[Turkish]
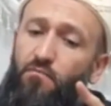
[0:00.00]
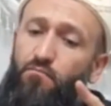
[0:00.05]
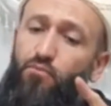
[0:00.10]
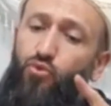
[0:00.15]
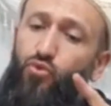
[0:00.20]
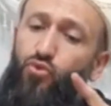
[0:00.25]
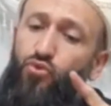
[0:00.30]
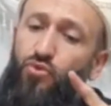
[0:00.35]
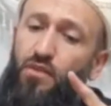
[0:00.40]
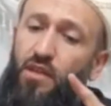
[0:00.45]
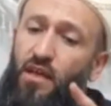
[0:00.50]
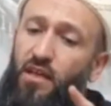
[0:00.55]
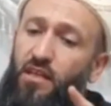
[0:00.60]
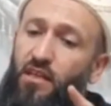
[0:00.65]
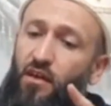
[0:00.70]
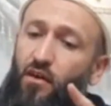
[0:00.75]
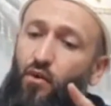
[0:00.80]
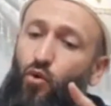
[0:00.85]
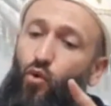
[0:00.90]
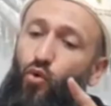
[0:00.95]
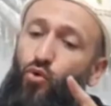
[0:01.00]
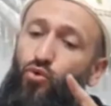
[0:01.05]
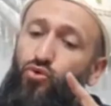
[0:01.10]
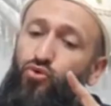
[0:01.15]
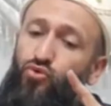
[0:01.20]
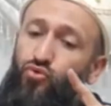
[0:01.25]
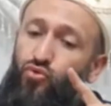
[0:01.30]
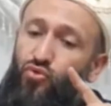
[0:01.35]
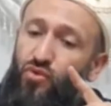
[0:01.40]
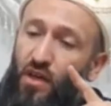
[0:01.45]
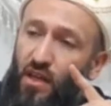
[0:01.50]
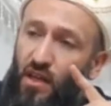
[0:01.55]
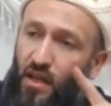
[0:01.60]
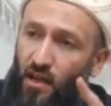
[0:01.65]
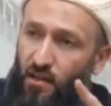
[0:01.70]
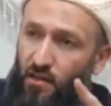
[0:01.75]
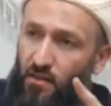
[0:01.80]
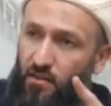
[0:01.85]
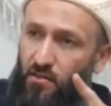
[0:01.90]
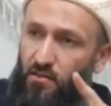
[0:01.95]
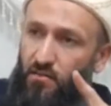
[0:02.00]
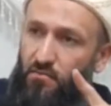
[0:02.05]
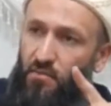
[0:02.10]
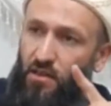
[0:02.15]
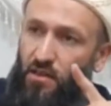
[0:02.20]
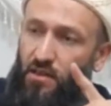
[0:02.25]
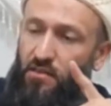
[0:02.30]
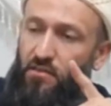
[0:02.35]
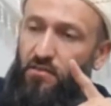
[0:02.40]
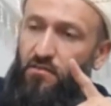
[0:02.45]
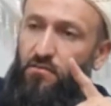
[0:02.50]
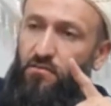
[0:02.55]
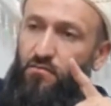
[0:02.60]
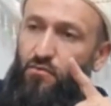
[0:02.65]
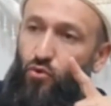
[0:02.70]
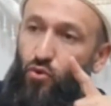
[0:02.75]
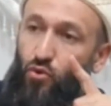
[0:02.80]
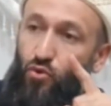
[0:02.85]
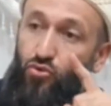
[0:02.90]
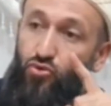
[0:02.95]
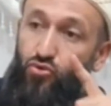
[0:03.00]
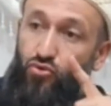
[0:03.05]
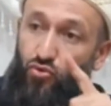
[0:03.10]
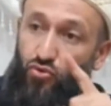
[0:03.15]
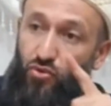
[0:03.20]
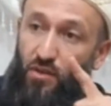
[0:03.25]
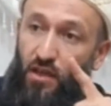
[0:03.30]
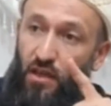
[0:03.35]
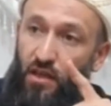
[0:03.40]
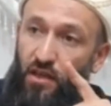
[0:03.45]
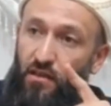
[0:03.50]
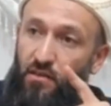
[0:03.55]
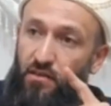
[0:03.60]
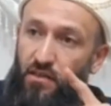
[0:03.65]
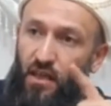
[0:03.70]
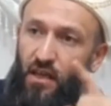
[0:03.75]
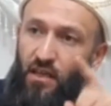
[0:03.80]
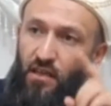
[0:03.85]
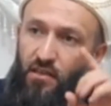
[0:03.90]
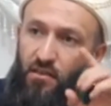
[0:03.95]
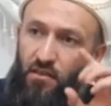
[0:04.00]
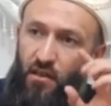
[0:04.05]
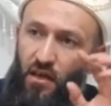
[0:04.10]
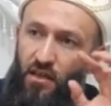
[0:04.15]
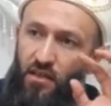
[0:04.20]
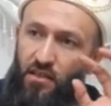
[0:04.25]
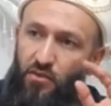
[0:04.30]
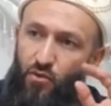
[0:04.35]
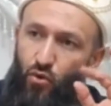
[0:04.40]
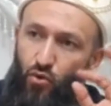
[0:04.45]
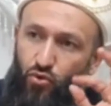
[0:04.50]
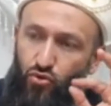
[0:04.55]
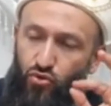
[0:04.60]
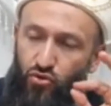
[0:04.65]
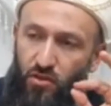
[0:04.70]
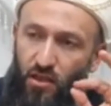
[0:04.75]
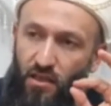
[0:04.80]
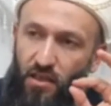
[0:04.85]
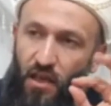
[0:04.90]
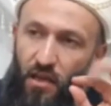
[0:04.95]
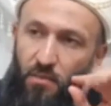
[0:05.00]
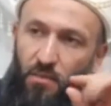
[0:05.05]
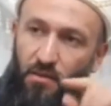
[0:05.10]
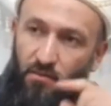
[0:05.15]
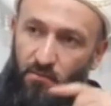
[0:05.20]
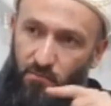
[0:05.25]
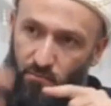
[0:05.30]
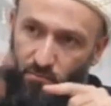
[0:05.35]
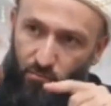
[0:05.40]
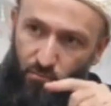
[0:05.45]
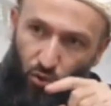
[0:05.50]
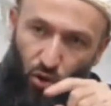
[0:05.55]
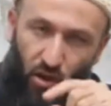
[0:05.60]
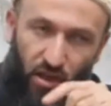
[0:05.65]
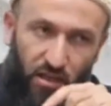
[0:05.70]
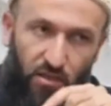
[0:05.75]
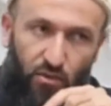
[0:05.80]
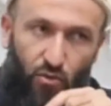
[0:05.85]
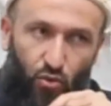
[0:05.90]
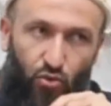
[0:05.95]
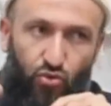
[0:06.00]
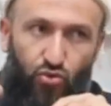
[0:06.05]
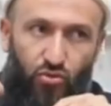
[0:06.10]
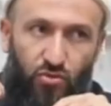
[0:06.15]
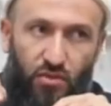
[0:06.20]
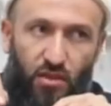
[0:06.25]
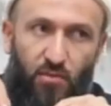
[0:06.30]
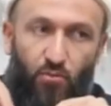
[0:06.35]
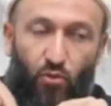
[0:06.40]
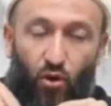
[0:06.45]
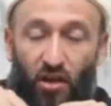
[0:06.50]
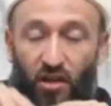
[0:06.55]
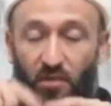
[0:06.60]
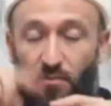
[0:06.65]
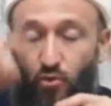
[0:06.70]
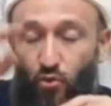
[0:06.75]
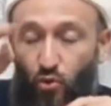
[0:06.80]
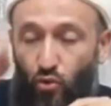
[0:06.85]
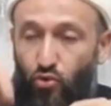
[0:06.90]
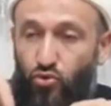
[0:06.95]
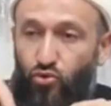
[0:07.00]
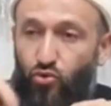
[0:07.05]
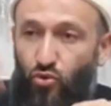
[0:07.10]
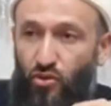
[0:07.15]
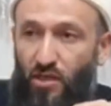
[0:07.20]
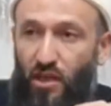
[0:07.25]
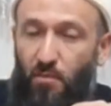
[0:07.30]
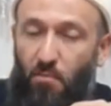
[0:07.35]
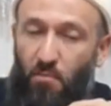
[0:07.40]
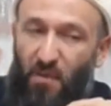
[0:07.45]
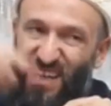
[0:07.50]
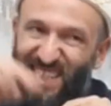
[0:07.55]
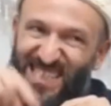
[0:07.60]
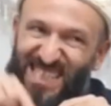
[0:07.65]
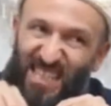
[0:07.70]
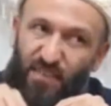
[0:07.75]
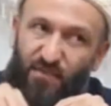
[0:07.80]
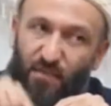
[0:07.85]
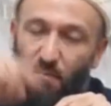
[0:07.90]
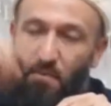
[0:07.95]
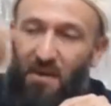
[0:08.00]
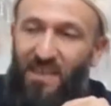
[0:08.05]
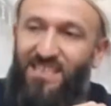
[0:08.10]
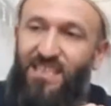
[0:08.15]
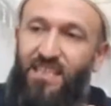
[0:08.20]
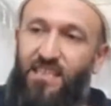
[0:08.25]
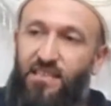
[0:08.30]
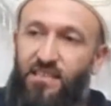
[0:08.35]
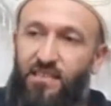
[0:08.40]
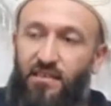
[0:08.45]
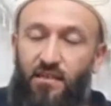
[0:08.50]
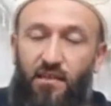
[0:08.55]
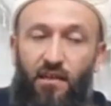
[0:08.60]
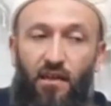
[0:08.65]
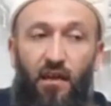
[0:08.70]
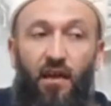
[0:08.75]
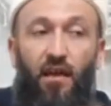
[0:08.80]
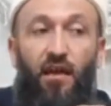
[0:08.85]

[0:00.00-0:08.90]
Bugünlerde oruç tutana bakın oruç tutana yani ayın 9'unda hemen bu ayın 9'unda Muharrem'in 9'u onu yani pazar ve pazartesi